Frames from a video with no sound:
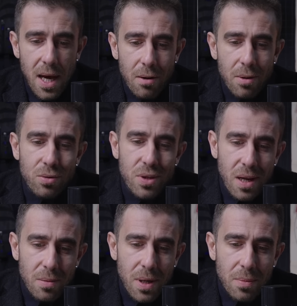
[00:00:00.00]
Ama
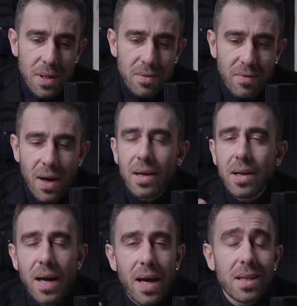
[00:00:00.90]
güzel bir haberim var.
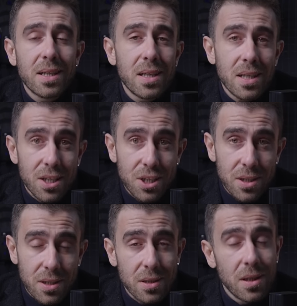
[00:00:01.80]
Eğer 40
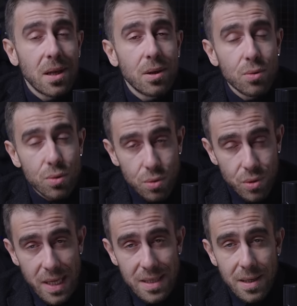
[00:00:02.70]
yaşının
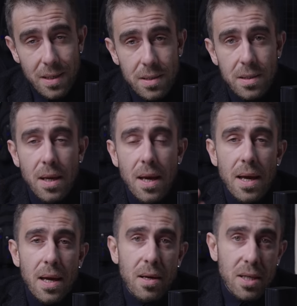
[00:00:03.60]
üstündeyseniz
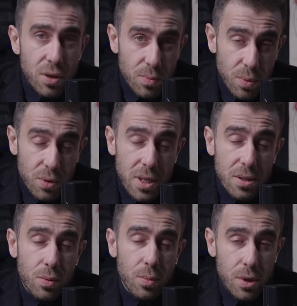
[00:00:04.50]

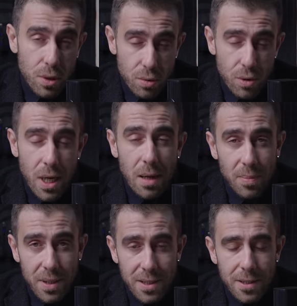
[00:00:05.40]
potasyum iyodür
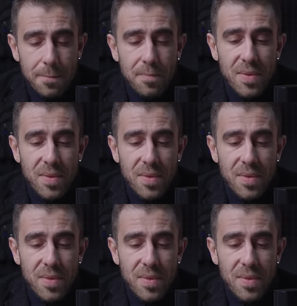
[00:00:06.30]
hapları